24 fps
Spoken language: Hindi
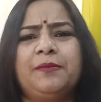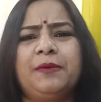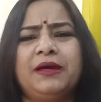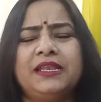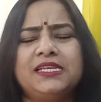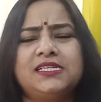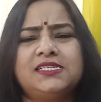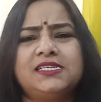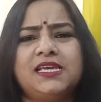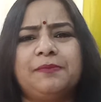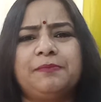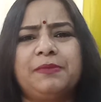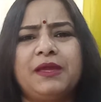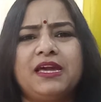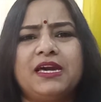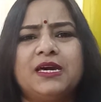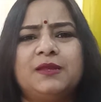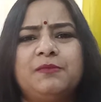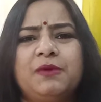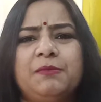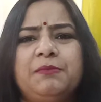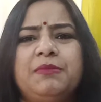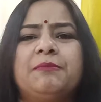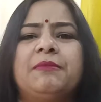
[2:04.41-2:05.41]
मान लीजिए आपके
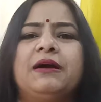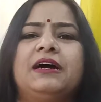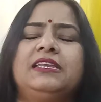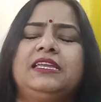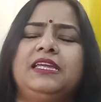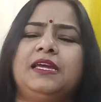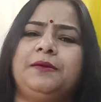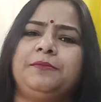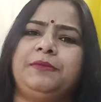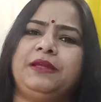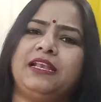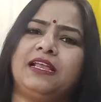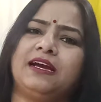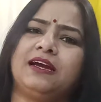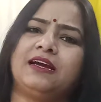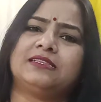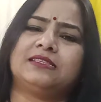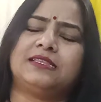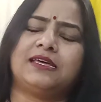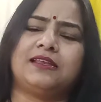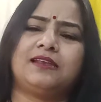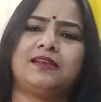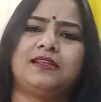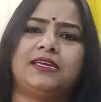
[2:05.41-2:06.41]
घर में बीमारियां भी
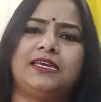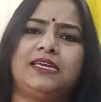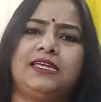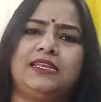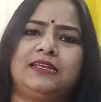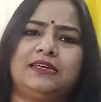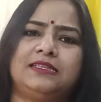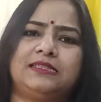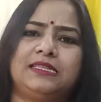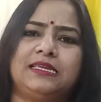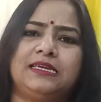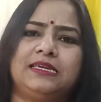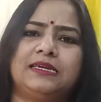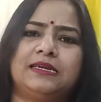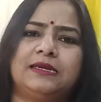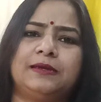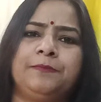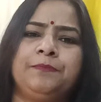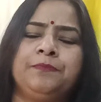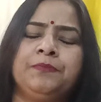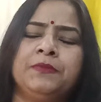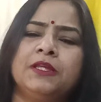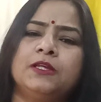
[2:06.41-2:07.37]
लगातार लगी रहती हैं